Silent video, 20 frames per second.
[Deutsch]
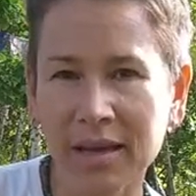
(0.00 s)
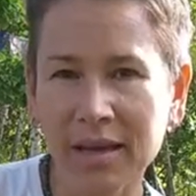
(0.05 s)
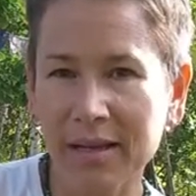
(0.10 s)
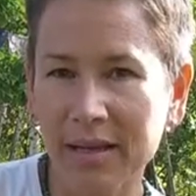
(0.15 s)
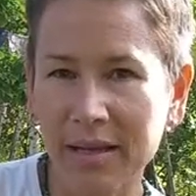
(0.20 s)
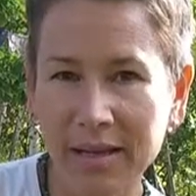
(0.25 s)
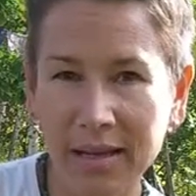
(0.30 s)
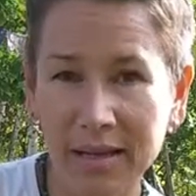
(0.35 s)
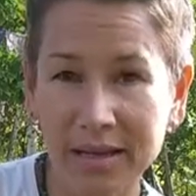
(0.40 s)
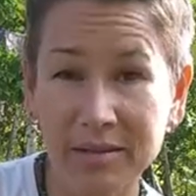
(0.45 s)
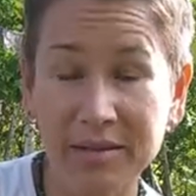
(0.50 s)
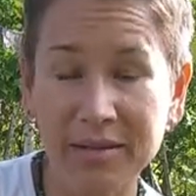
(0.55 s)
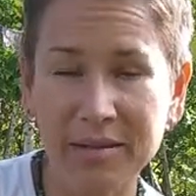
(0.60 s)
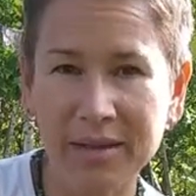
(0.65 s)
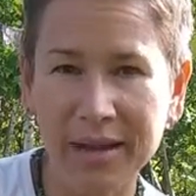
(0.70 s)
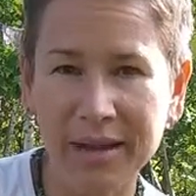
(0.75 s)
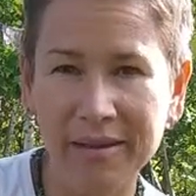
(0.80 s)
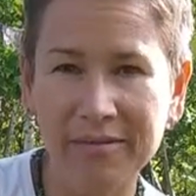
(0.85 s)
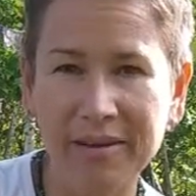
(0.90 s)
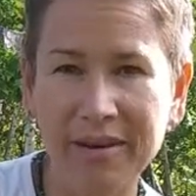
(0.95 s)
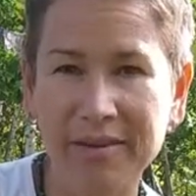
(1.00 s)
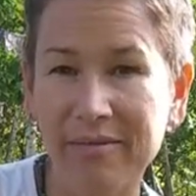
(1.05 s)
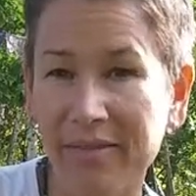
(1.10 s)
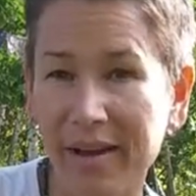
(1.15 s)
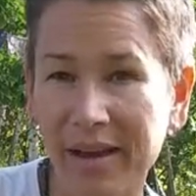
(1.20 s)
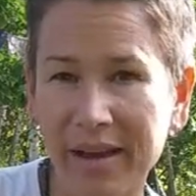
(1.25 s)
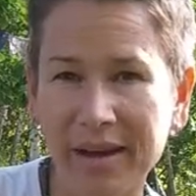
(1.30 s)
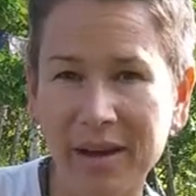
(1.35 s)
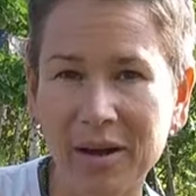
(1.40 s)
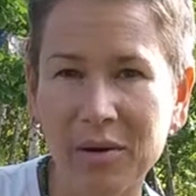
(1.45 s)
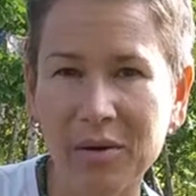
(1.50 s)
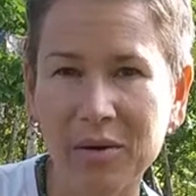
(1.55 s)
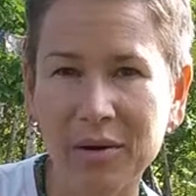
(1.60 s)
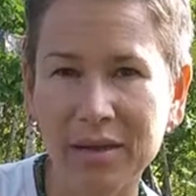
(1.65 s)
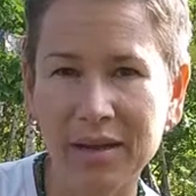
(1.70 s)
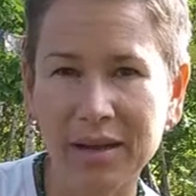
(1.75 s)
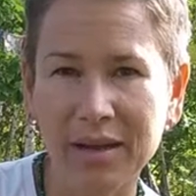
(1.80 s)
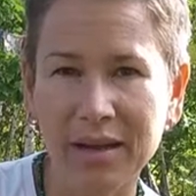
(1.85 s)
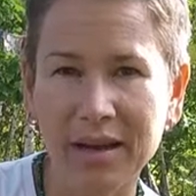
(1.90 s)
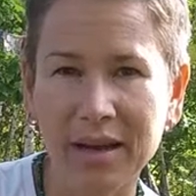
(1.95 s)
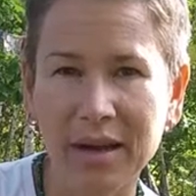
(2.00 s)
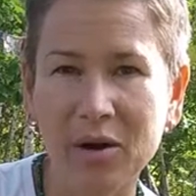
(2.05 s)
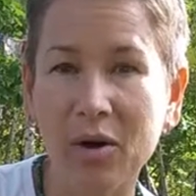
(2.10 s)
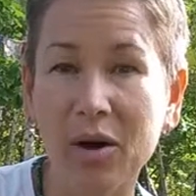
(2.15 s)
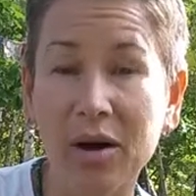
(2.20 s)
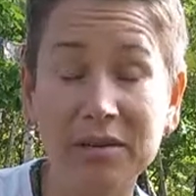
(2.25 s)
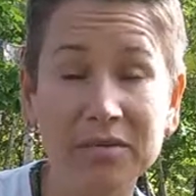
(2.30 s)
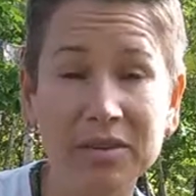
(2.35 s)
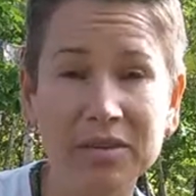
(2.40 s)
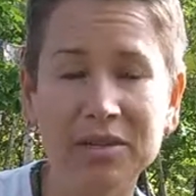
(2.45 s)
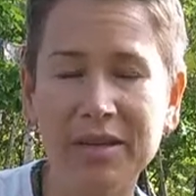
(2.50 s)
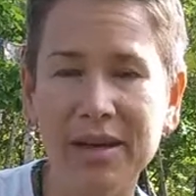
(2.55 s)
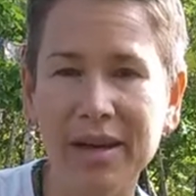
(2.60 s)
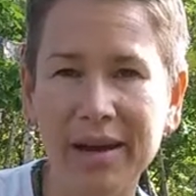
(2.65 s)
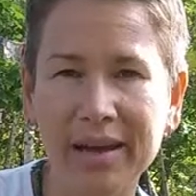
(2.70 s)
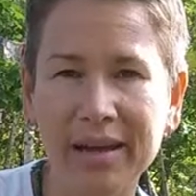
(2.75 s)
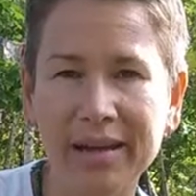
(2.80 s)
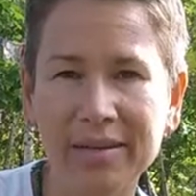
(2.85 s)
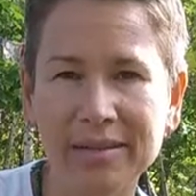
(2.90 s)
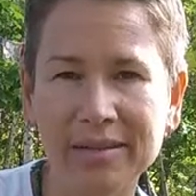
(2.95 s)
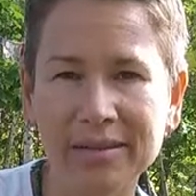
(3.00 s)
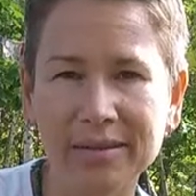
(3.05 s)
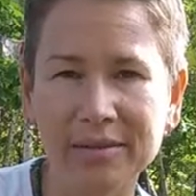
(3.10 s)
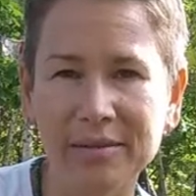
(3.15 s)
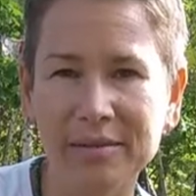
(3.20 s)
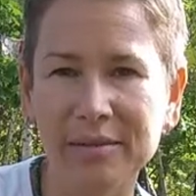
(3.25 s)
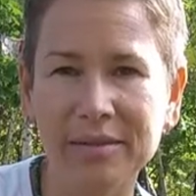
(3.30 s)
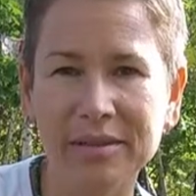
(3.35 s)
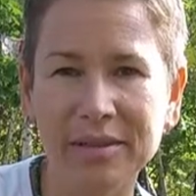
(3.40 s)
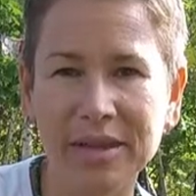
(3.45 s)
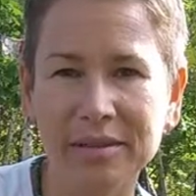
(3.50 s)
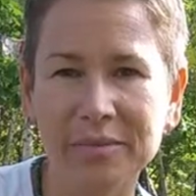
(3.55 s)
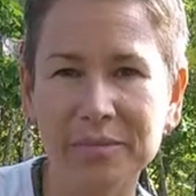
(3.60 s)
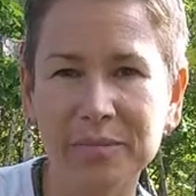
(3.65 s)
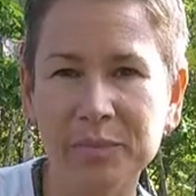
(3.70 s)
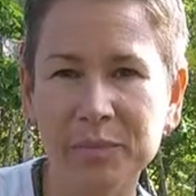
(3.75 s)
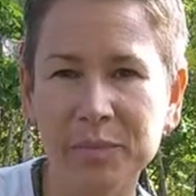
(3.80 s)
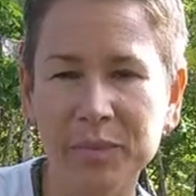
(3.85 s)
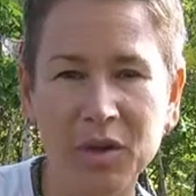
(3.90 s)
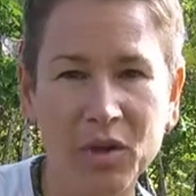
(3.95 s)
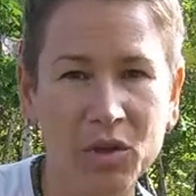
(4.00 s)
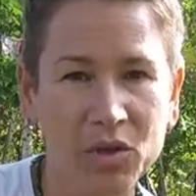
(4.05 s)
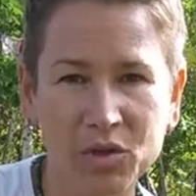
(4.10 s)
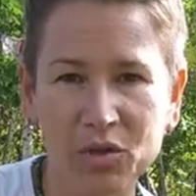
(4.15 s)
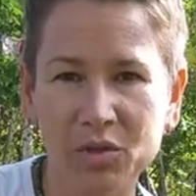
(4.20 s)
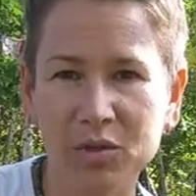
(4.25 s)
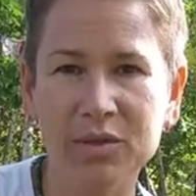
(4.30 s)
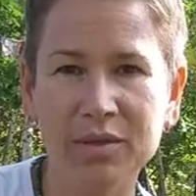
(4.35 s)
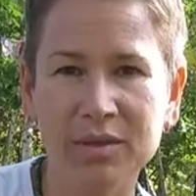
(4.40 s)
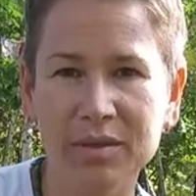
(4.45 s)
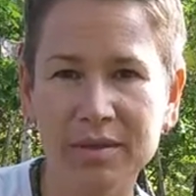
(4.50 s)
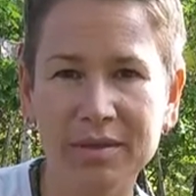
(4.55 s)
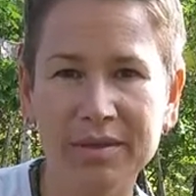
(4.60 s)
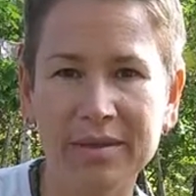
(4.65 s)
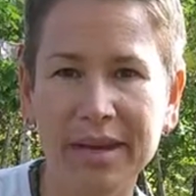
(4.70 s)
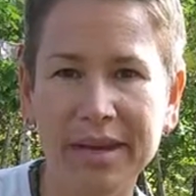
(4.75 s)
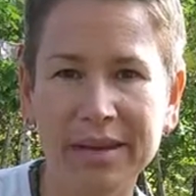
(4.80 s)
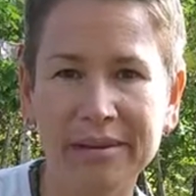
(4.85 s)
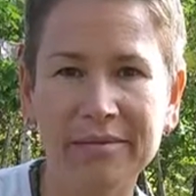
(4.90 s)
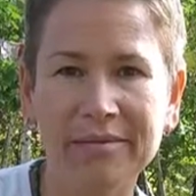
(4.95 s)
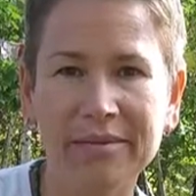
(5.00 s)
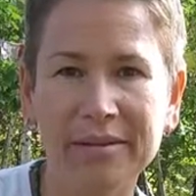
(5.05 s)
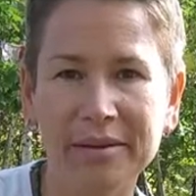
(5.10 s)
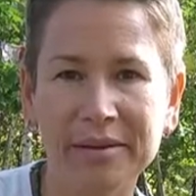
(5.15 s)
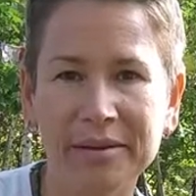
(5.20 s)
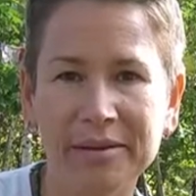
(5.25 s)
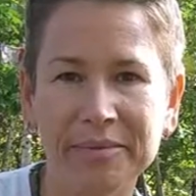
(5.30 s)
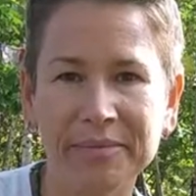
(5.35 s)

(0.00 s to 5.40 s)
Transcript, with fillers: dann kannst du dir einfach Weihrauch in deiner Aura verstreichen und dann schützt es einfach.